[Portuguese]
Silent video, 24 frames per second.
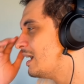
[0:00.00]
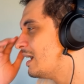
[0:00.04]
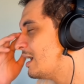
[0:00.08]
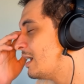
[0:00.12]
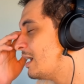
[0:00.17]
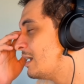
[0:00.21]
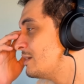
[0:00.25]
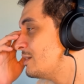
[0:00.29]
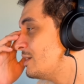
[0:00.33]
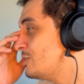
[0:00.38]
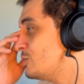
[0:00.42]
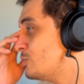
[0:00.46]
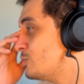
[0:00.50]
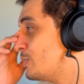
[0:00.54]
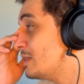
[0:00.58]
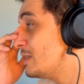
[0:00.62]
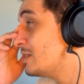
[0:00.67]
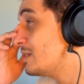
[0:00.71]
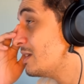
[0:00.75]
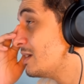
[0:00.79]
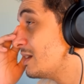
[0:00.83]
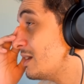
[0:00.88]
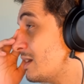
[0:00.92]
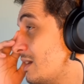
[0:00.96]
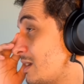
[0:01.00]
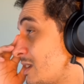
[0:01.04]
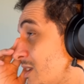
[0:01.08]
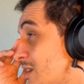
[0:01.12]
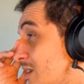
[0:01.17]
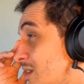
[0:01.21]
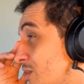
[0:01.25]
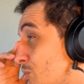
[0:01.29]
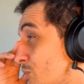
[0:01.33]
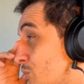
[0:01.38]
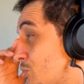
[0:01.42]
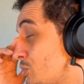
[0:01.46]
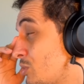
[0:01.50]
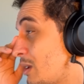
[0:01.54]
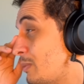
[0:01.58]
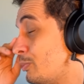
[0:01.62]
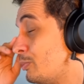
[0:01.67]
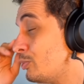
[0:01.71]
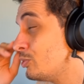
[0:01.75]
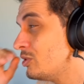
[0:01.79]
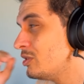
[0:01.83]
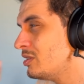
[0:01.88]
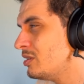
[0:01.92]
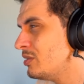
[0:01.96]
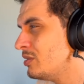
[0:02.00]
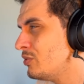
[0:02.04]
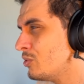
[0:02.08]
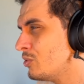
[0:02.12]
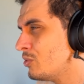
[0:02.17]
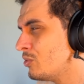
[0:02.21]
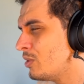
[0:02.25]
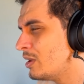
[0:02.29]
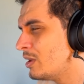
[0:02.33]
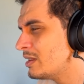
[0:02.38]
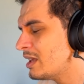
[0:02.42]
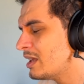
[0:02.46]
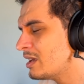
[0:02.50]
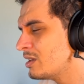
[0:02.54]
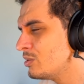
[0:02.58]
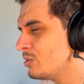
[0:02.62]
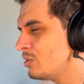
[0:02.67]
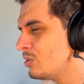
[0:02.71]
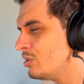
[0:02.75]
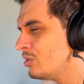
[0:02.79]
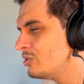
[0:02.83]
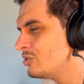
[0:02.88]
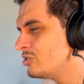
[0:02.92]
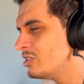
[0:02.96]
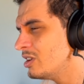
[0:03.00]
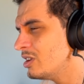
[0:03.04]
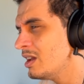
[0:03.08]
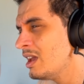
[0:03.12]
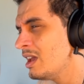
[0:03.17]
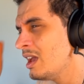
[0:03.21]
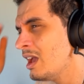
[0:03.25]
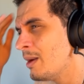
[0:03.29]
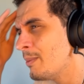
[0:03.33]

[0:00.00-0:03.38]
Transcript: a gente pensa que tudo é possível com a tecnologia.